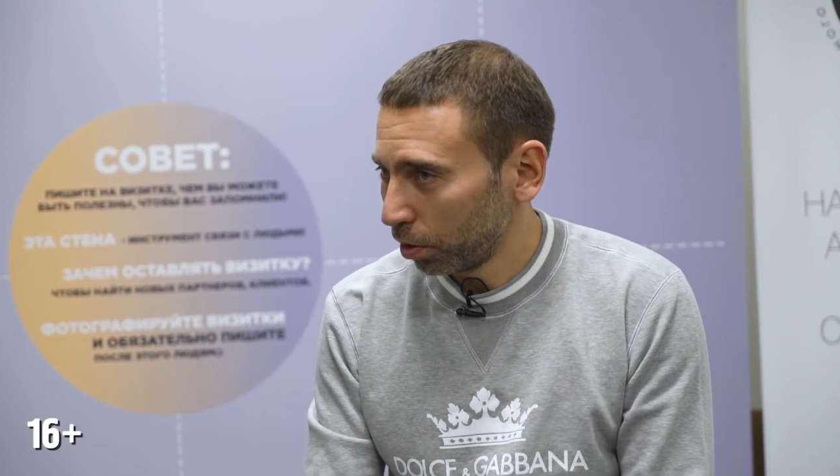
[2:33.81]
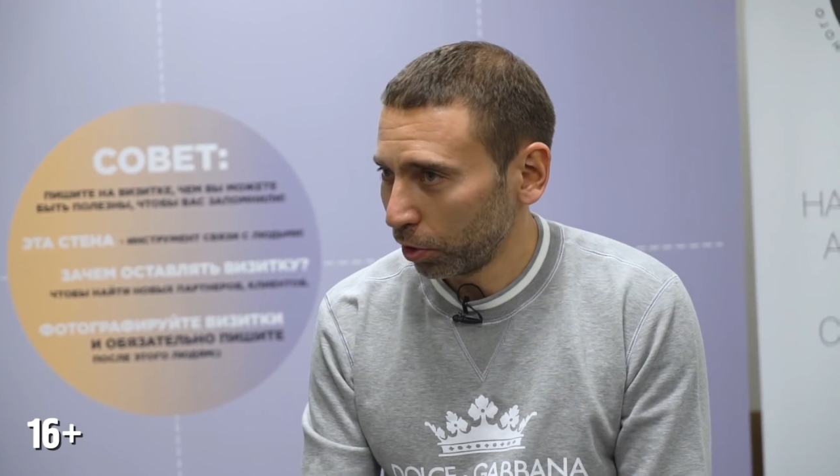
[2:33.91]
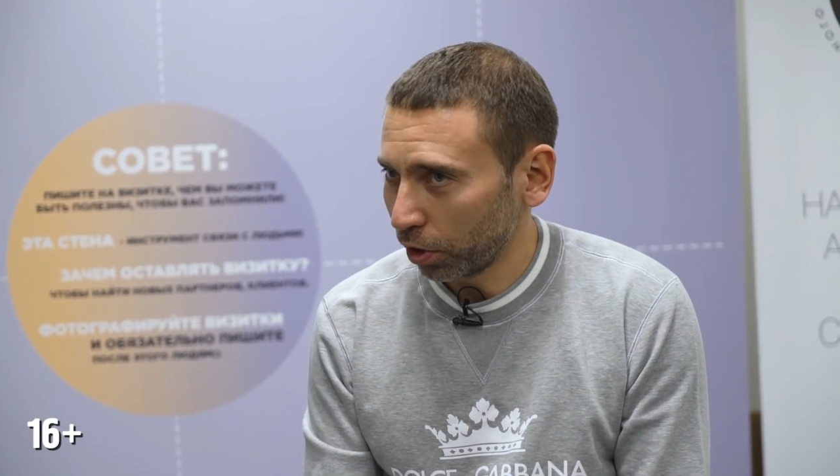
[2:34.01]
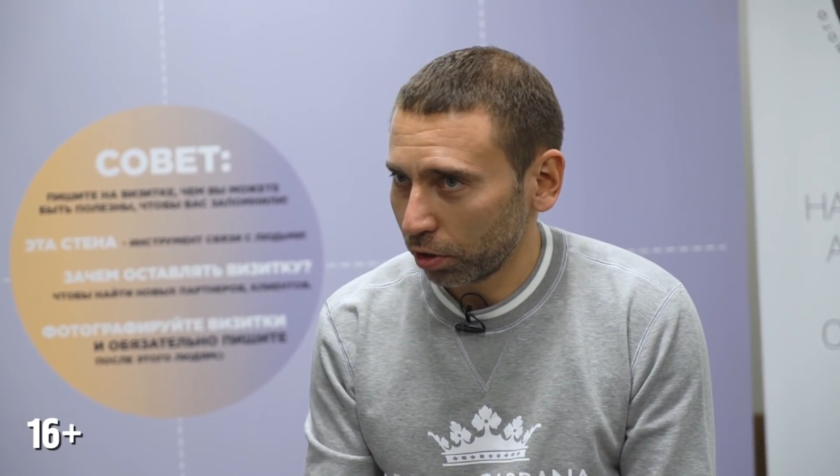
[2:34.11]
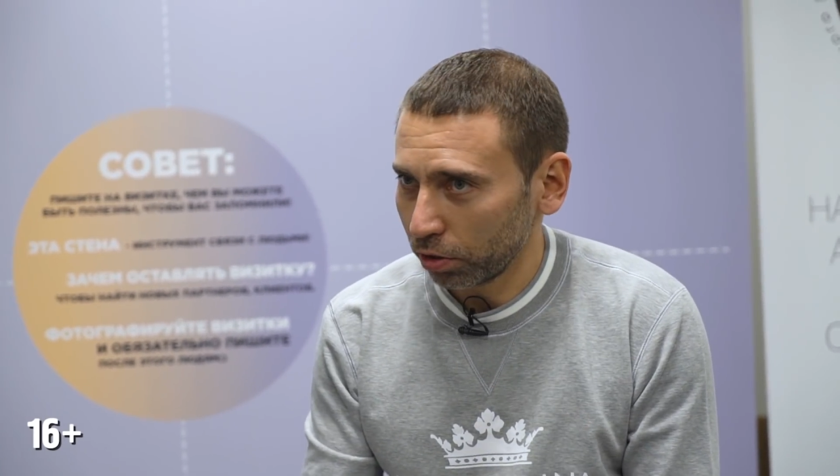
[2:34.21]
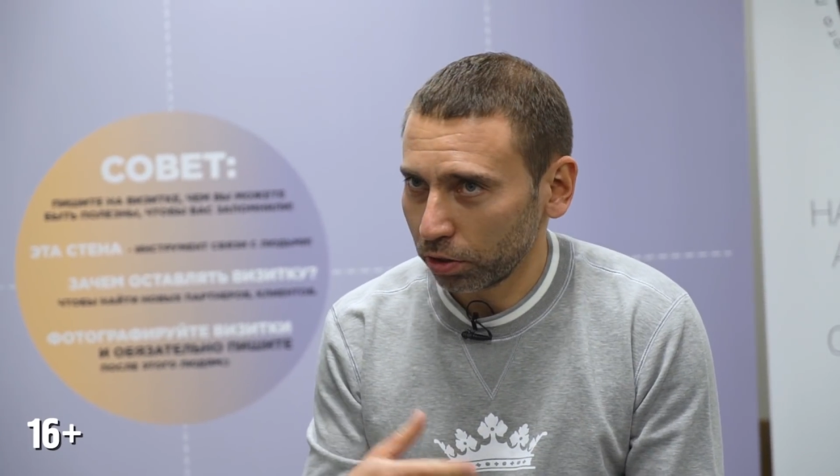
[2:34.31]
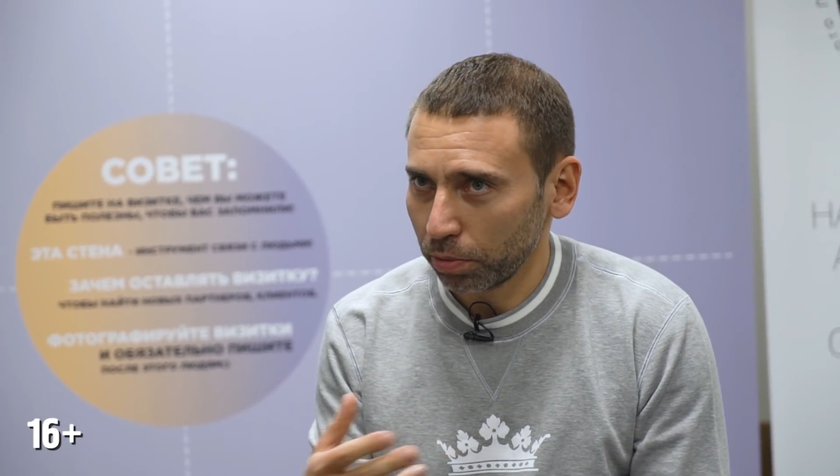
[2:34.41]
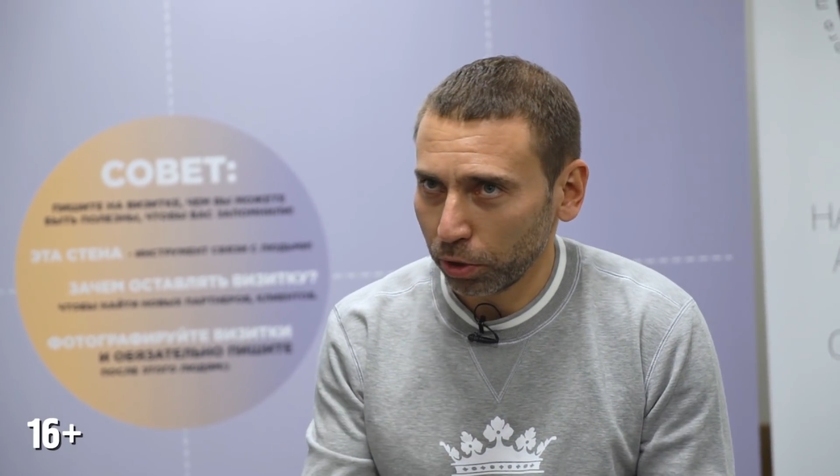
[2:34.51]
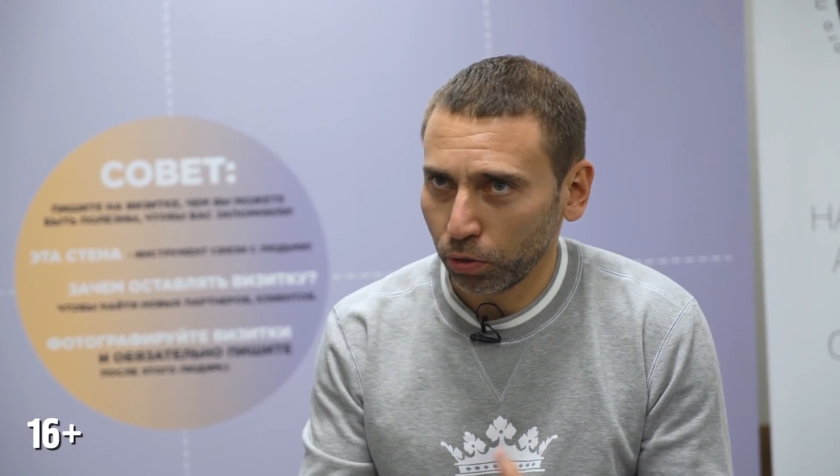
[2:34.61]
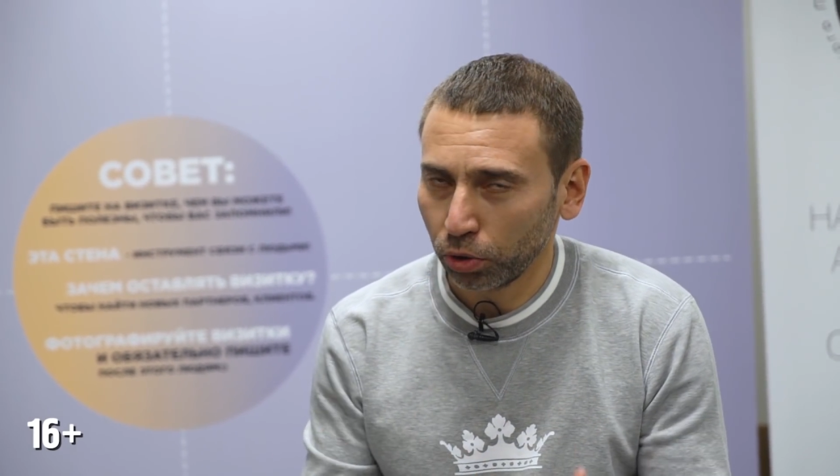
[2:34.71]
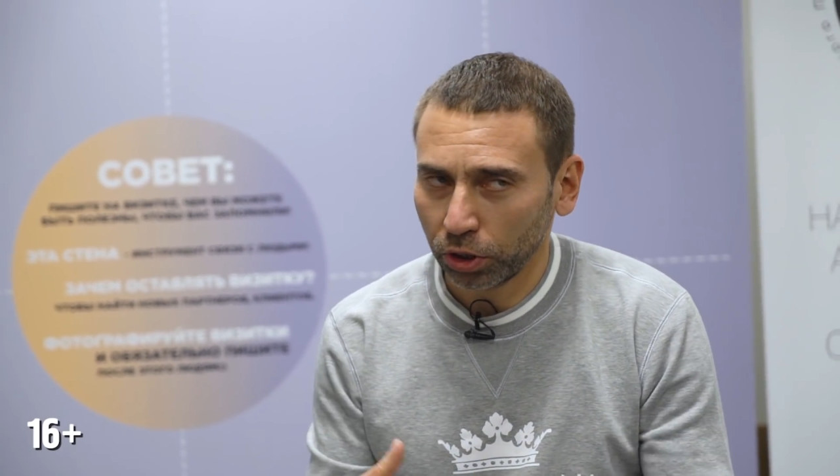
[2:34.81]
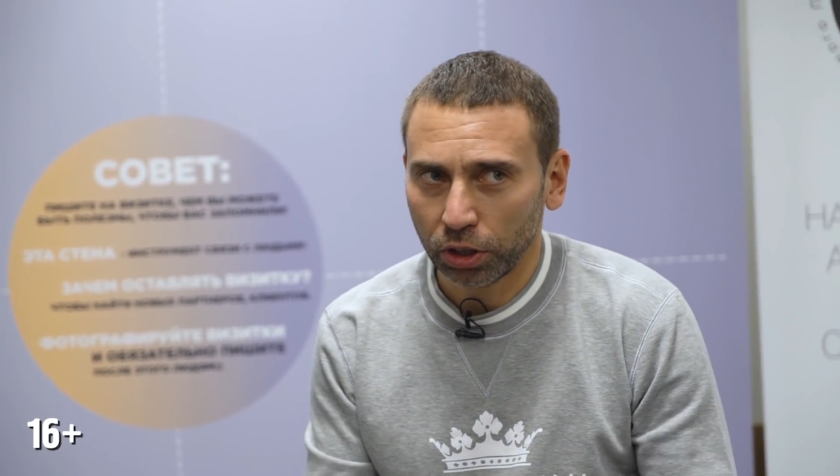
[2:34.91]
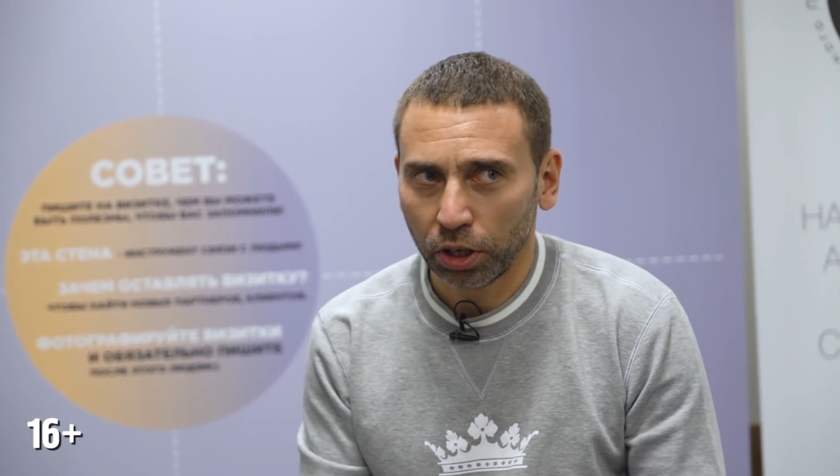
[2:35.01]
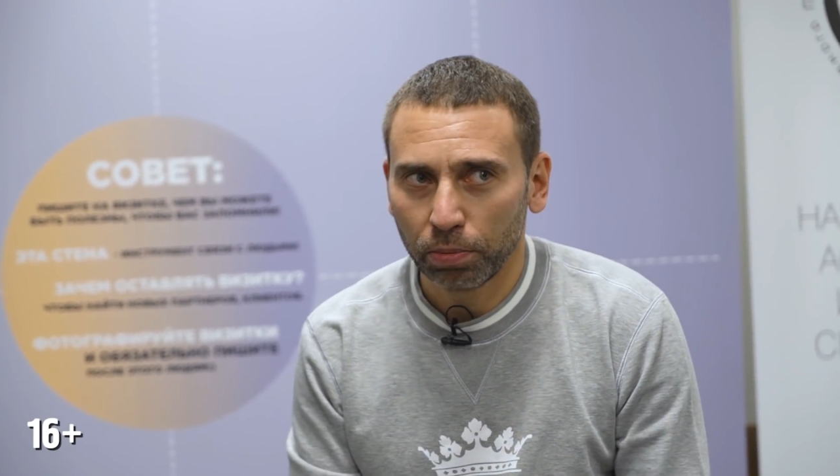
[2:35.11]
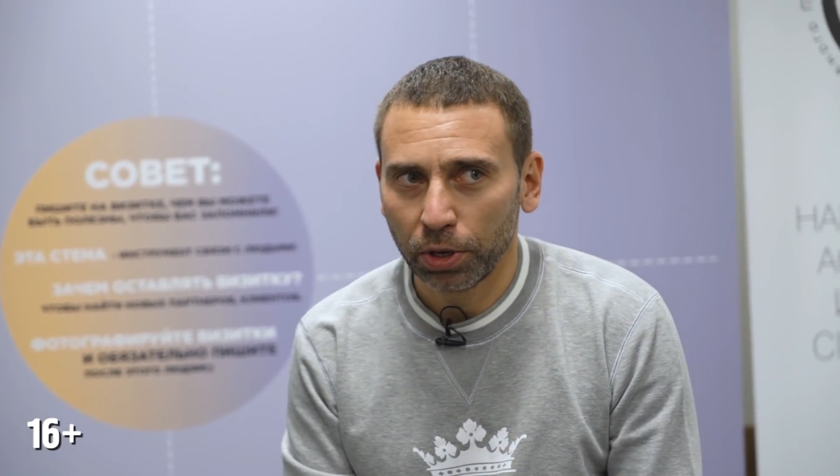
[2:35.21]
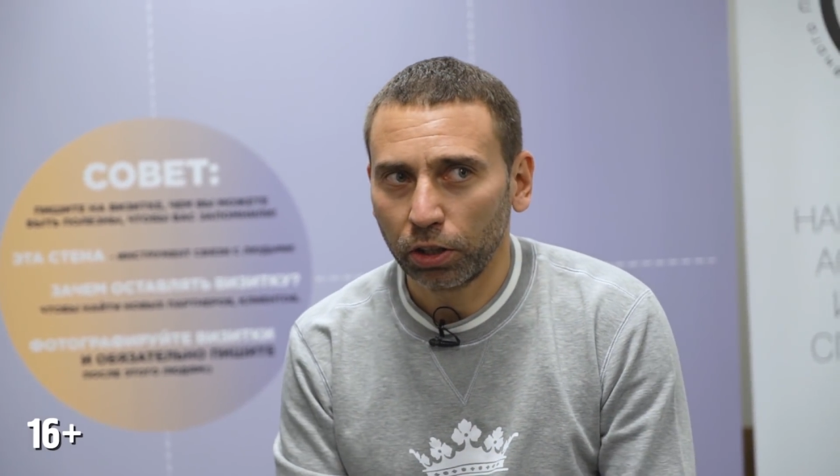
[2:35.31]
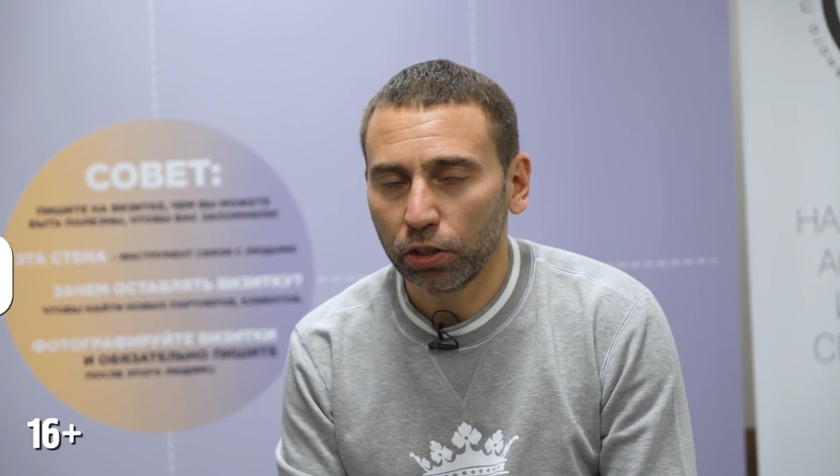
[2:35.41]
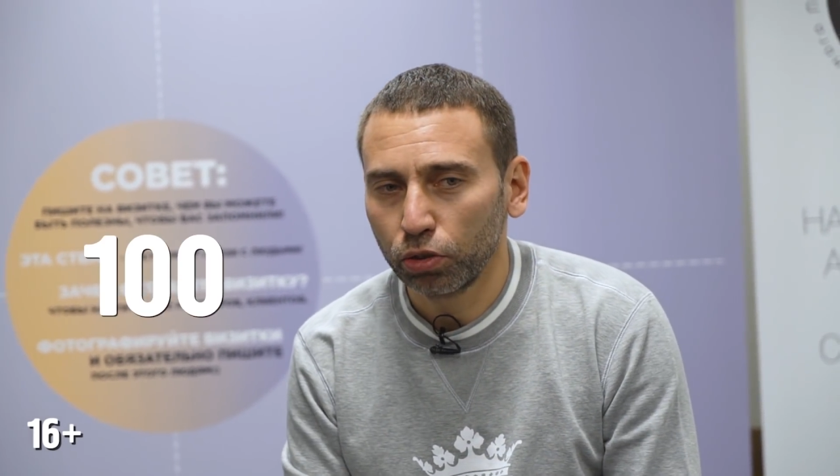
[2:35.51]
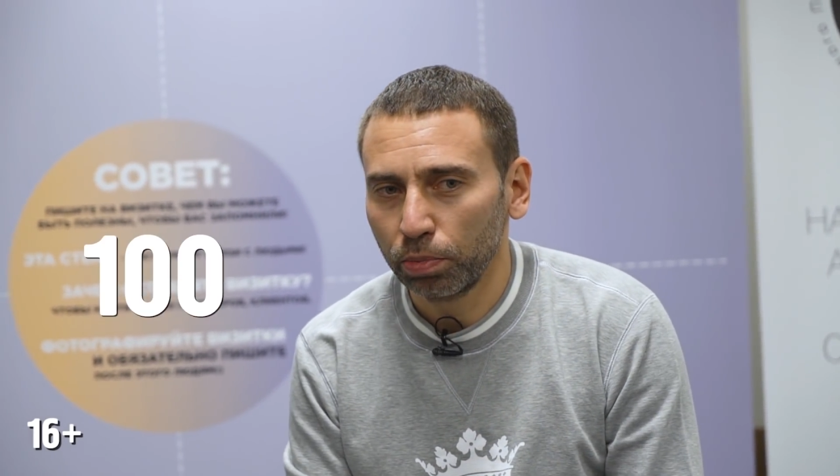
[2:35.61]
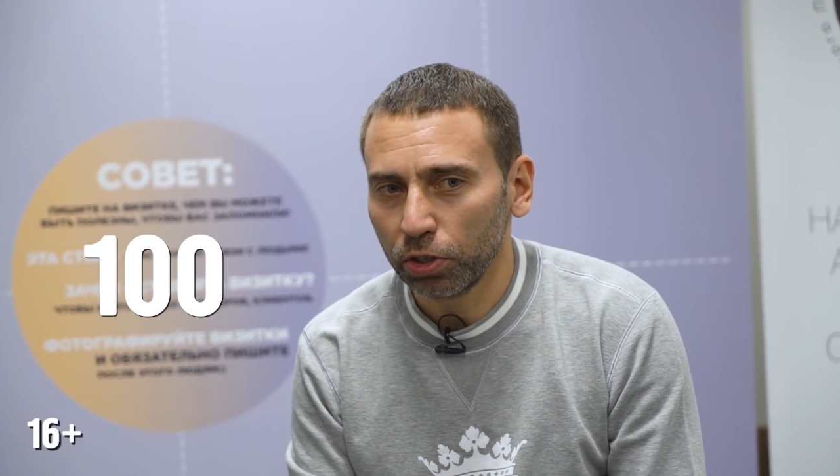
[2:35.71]
И мы так э, за первый год открыли
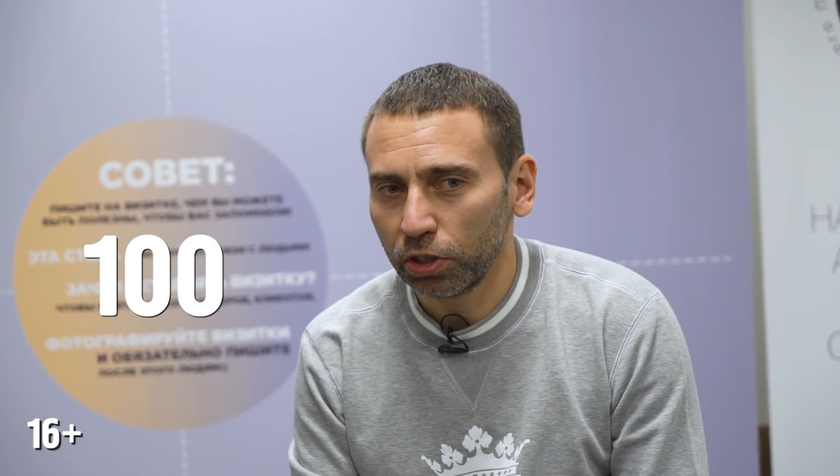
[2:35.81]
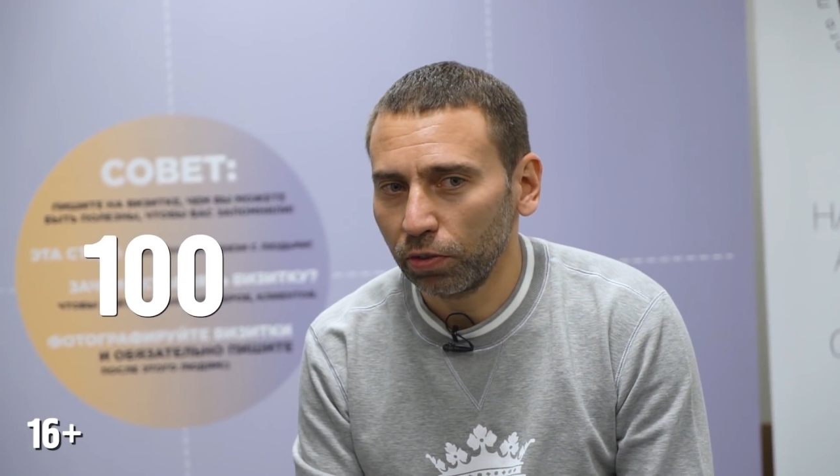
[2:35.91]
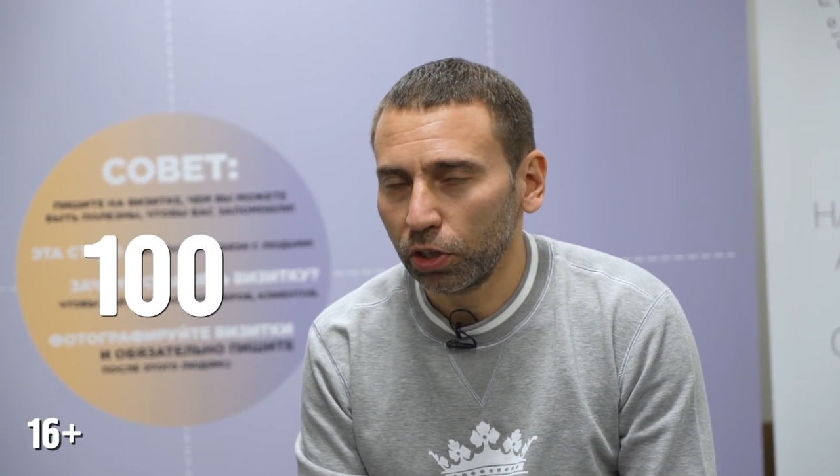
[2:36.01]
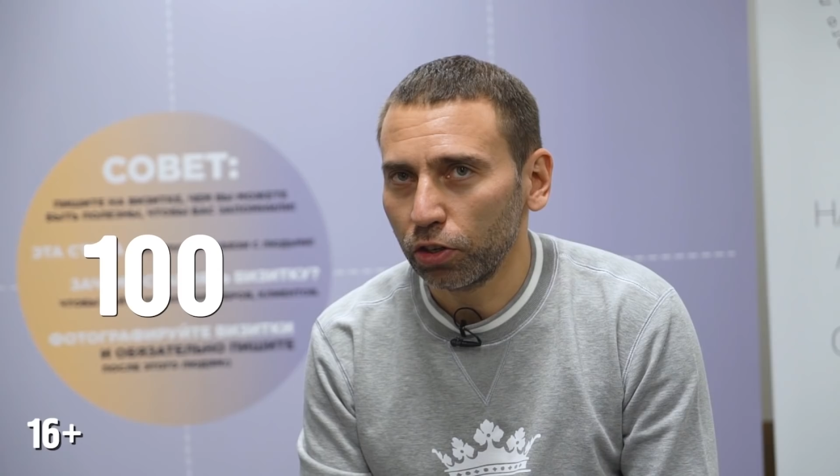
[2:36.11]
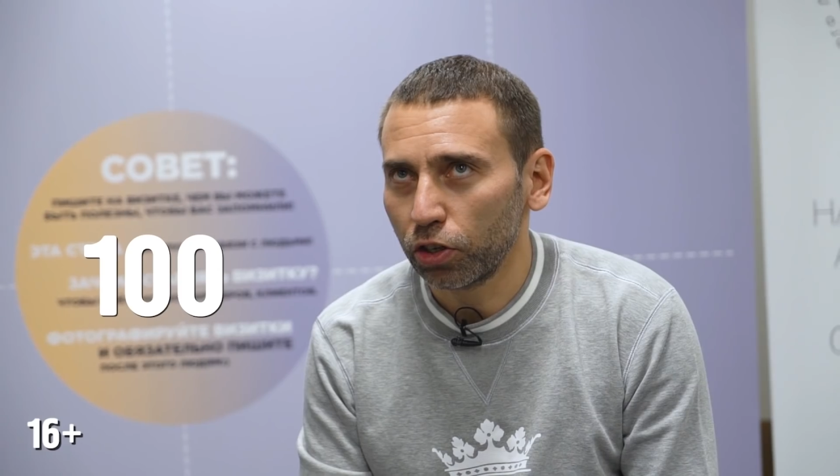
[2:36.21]
порядка 100 представителей,